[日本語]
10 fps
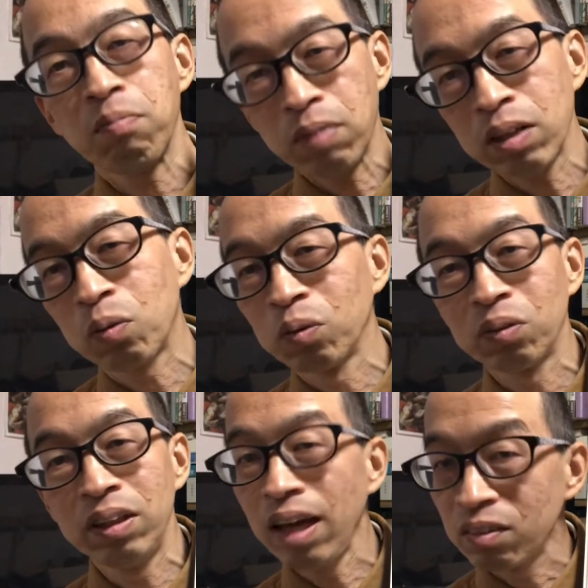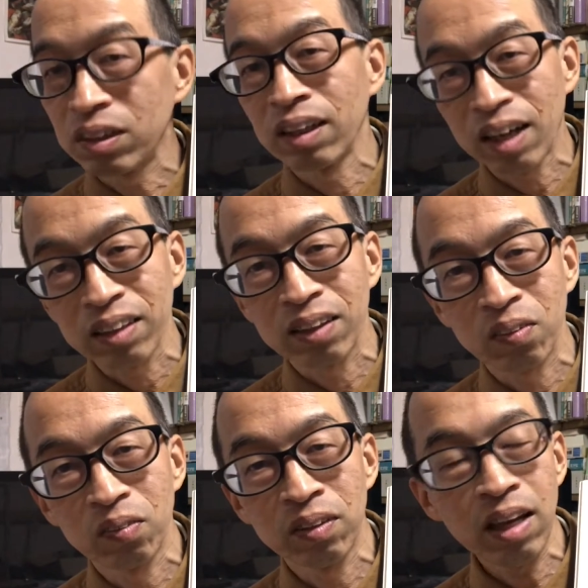んまりこのリアルじゃなかった
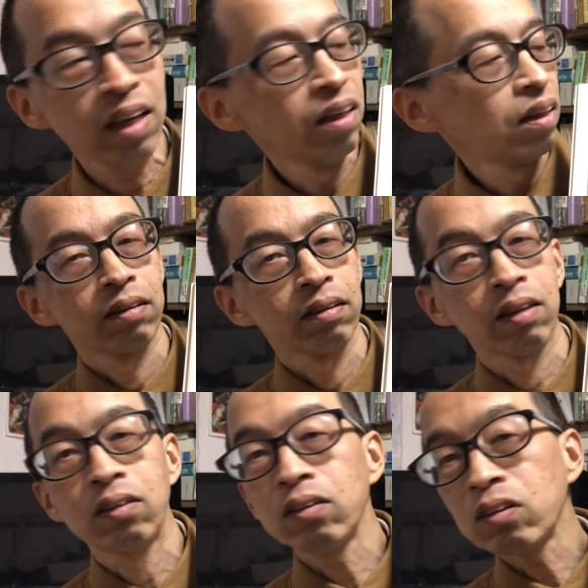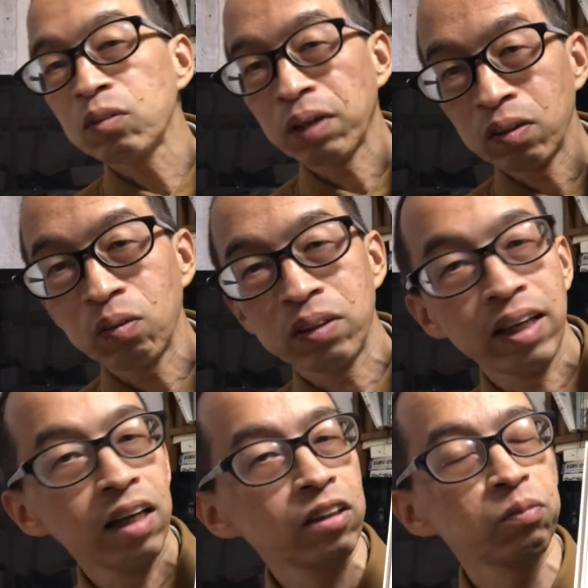とねでクールベの
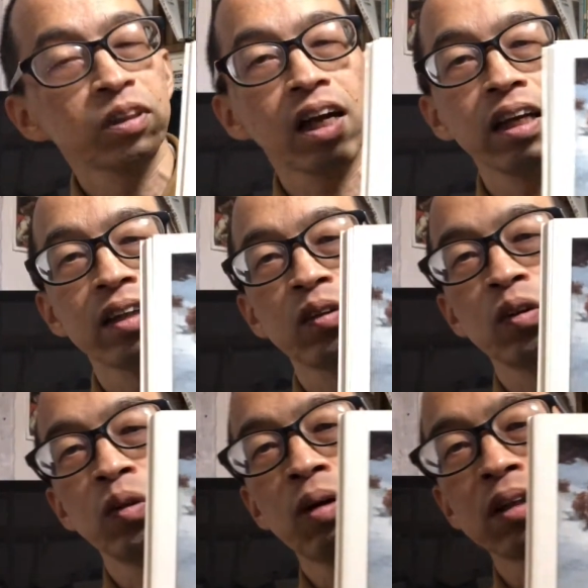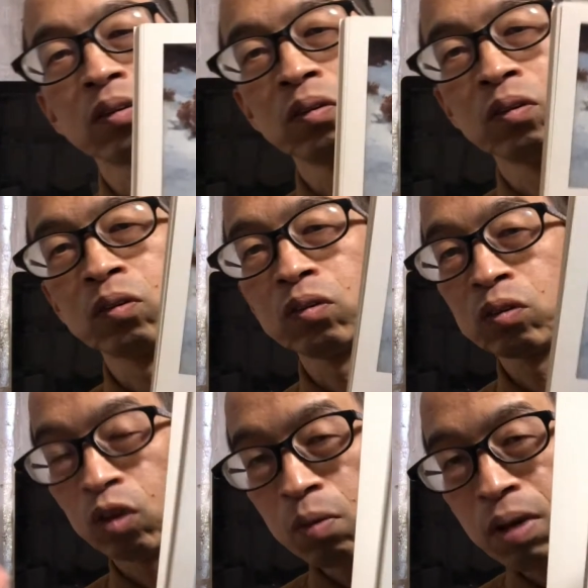リアリズム絵画っていうのはその
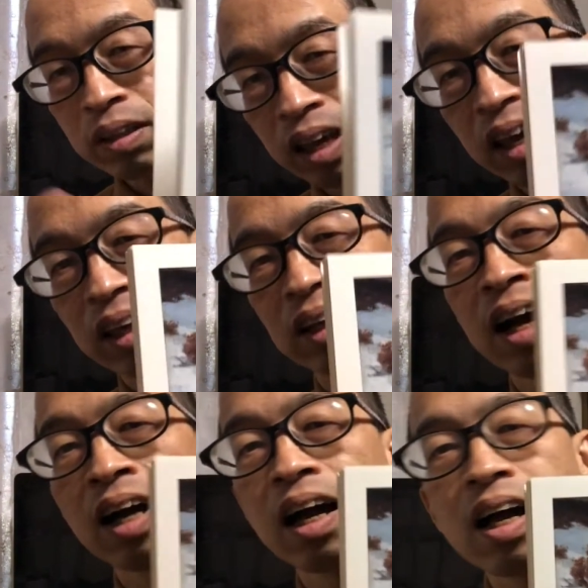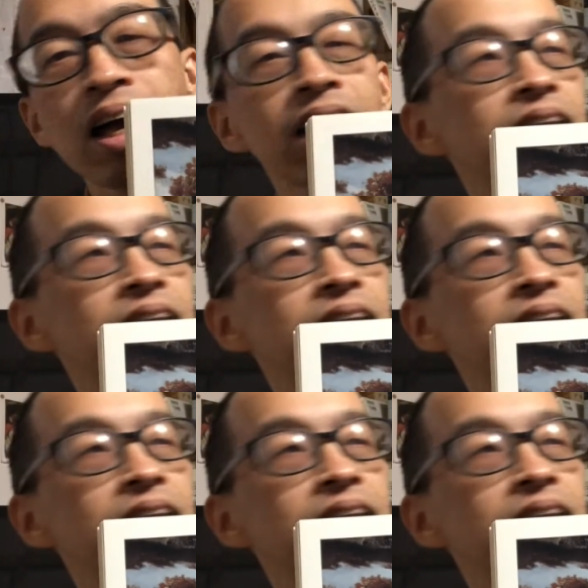それまで画家が